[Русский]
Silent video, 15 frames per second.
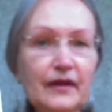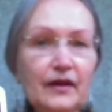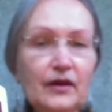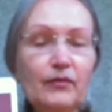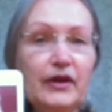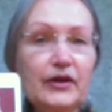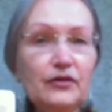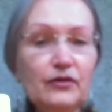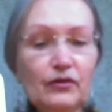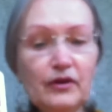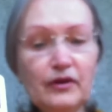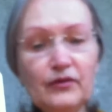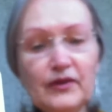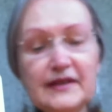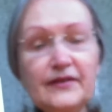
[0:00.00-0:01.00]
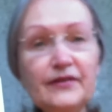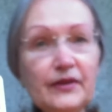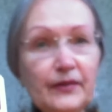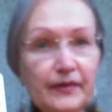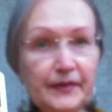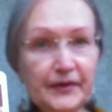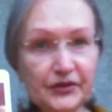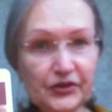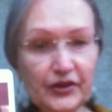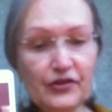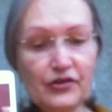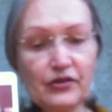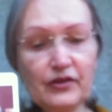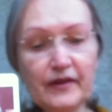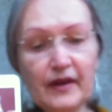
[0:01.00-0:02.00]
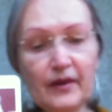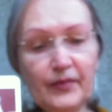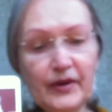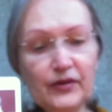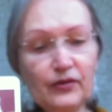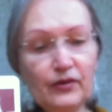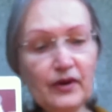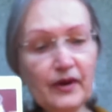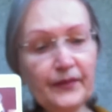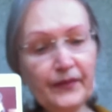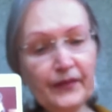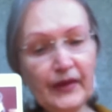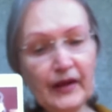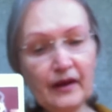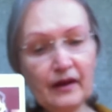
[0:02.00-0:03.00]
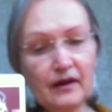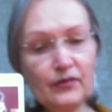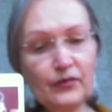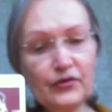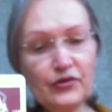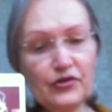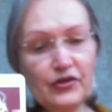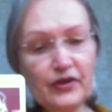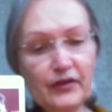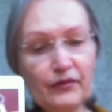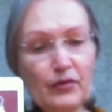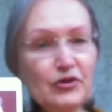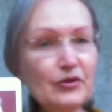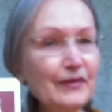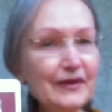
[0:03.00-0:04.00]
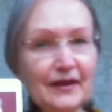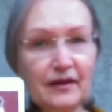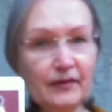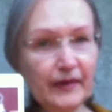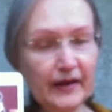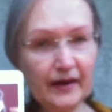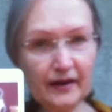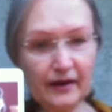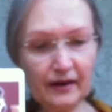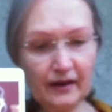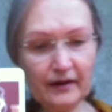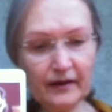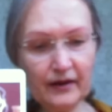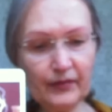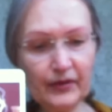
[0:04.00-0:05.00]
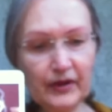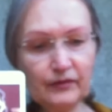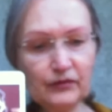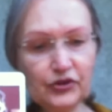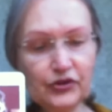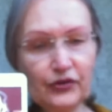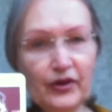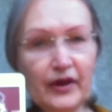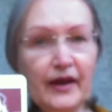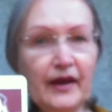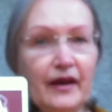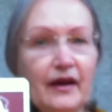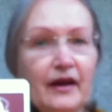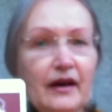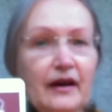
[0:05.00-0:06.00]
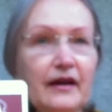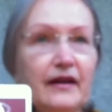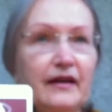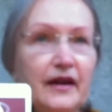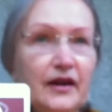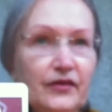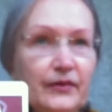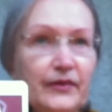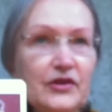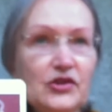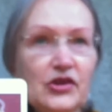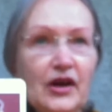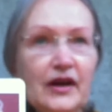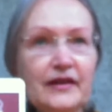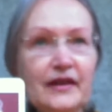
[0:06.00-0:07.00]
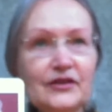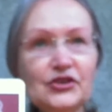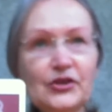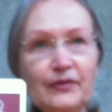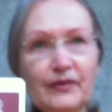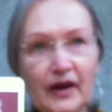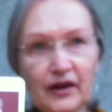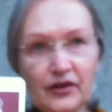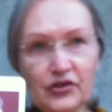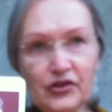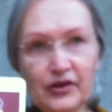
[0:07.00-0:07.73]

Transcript: партнера, ну если вы, например, женщина, да, партнера как мужчина, в общем, это неплохая карта, потому что королева меча, она же мягче и